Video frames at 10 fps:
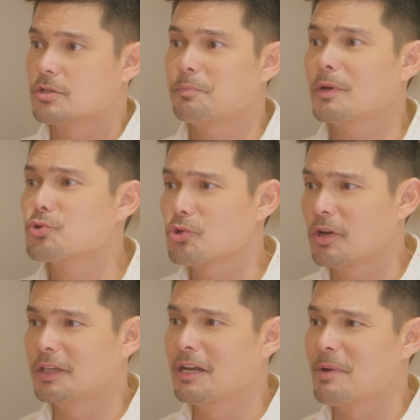Siyempre
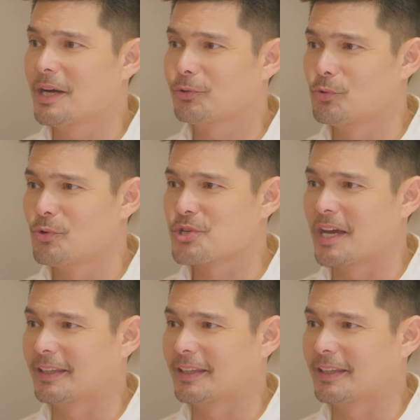gusto lang nila makatulong